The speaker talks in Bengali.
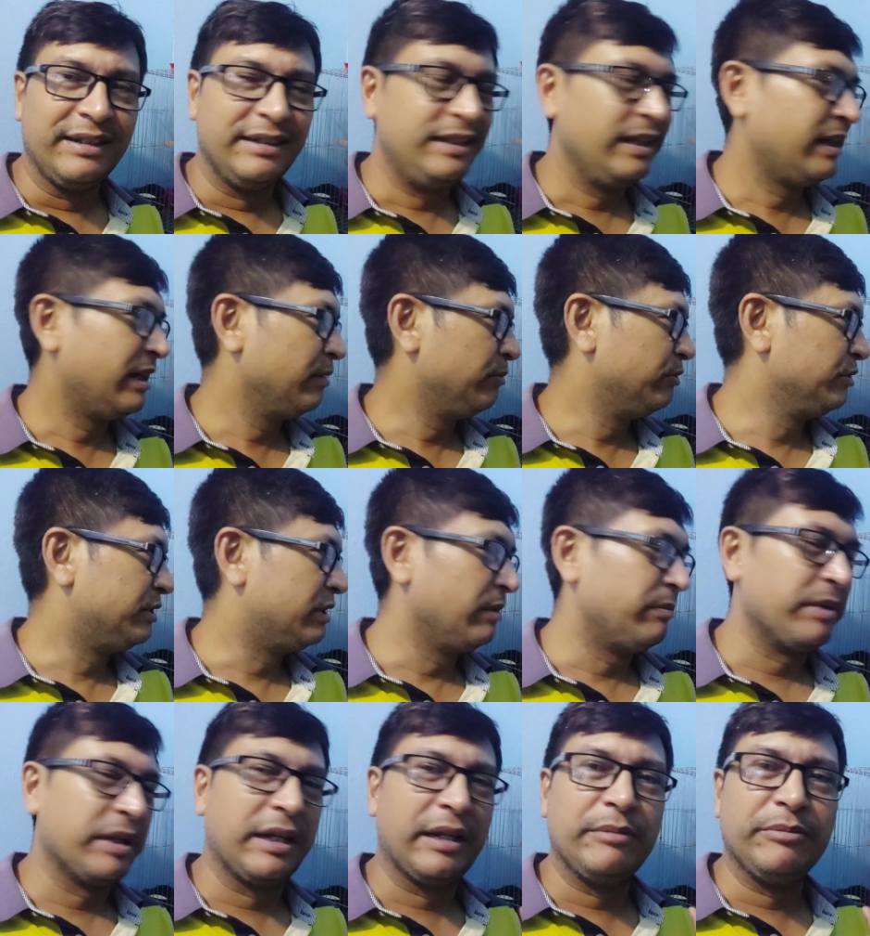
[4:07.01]
দেখে বুঝতে
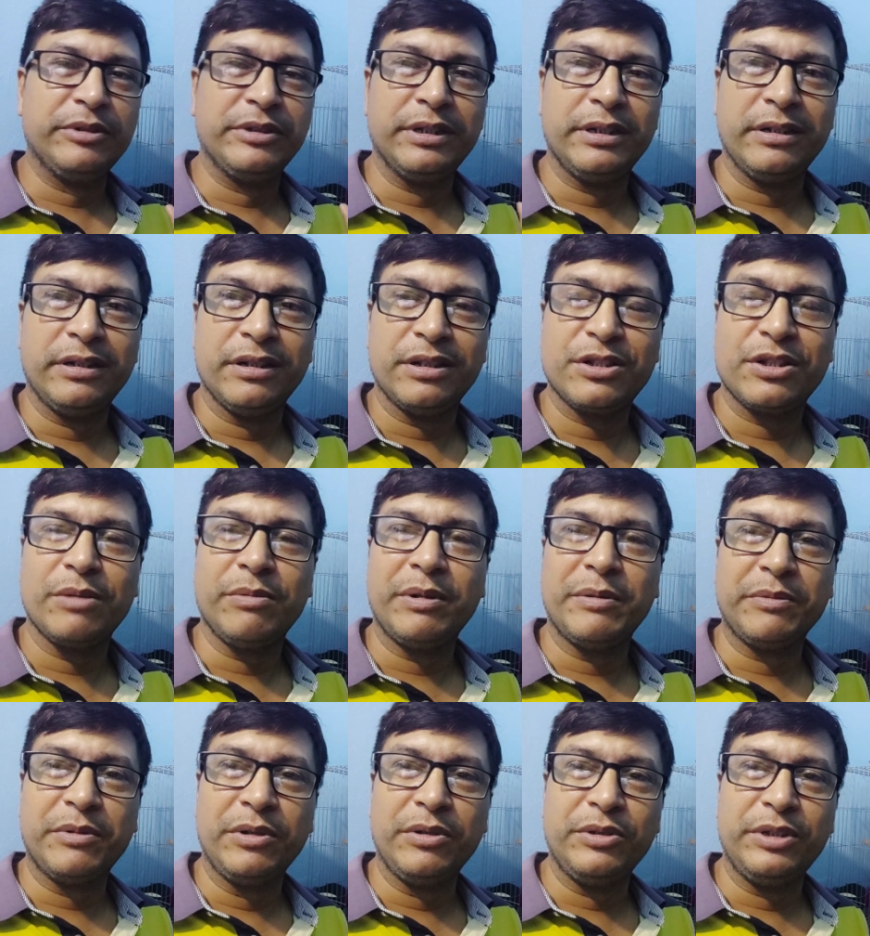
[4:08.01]
পারলাম ওদের
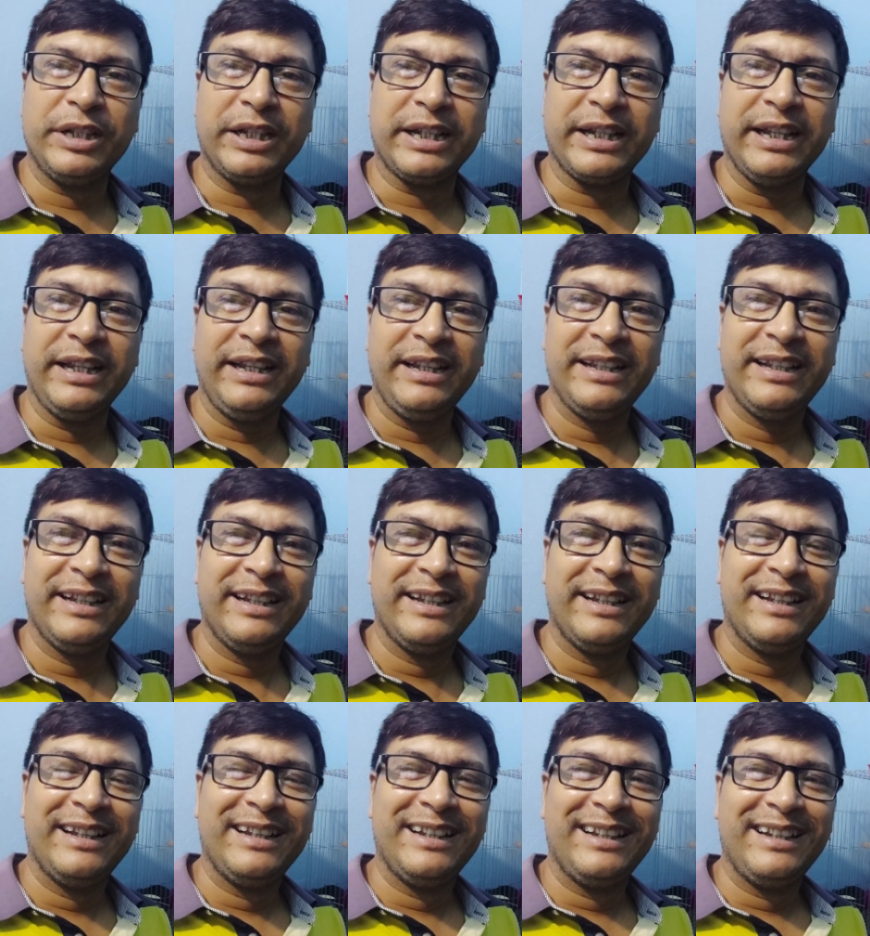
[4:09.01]
স্বভাবগুলো দেখে
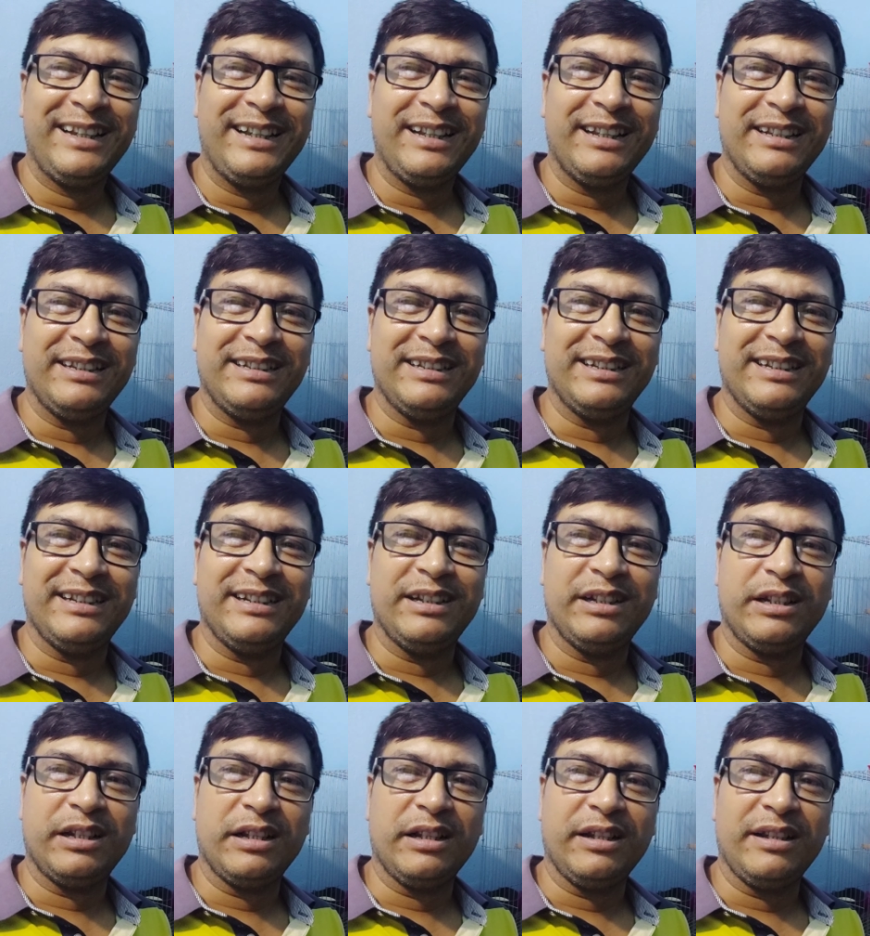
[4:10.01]
যে
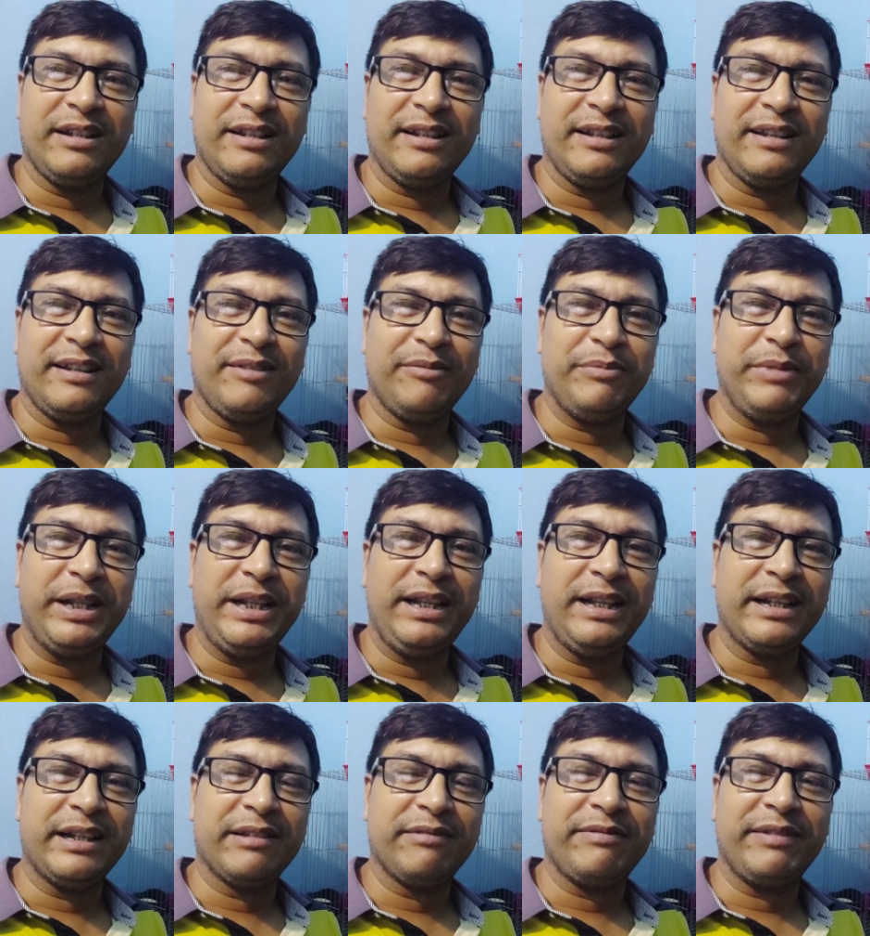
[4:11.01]
এটা মেল
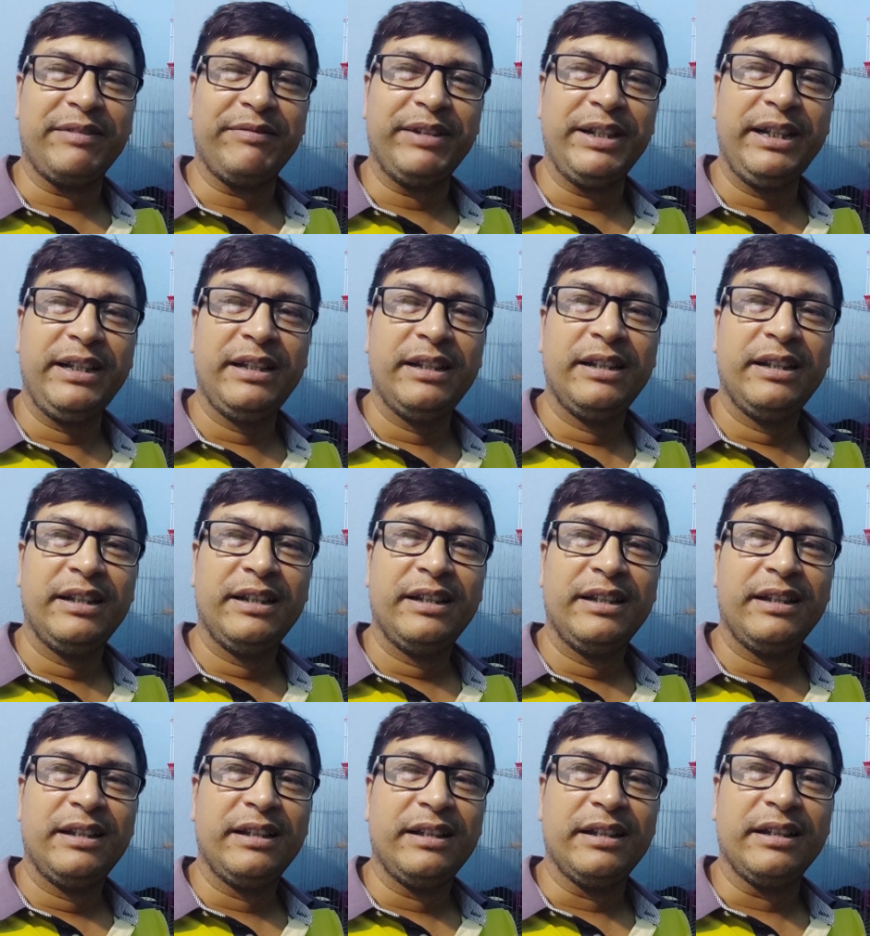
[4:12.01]
এটা ফিমেল
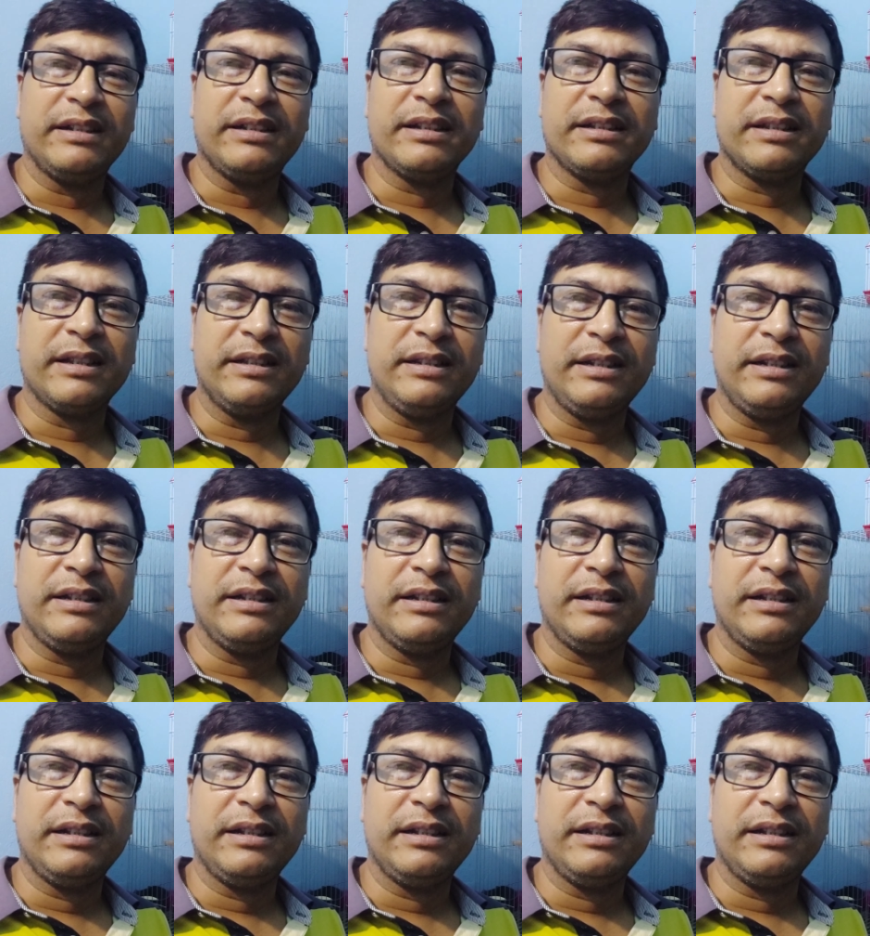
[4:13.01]
এটা তাদের